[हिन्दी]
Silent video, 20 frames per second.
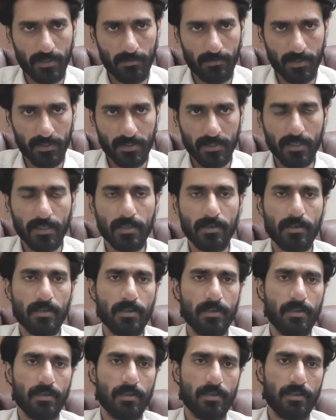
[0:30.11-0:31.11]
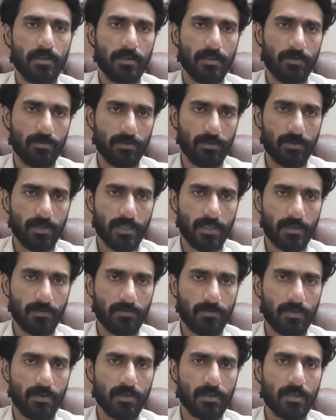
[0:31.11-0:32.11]
बच्चियाँ उन्होंने एक
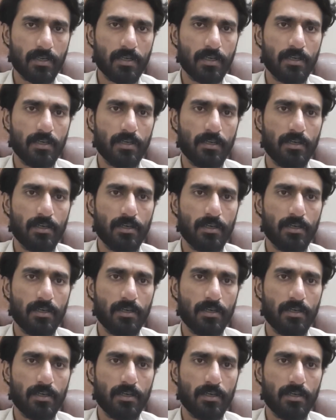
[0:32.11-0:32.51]
वॉक का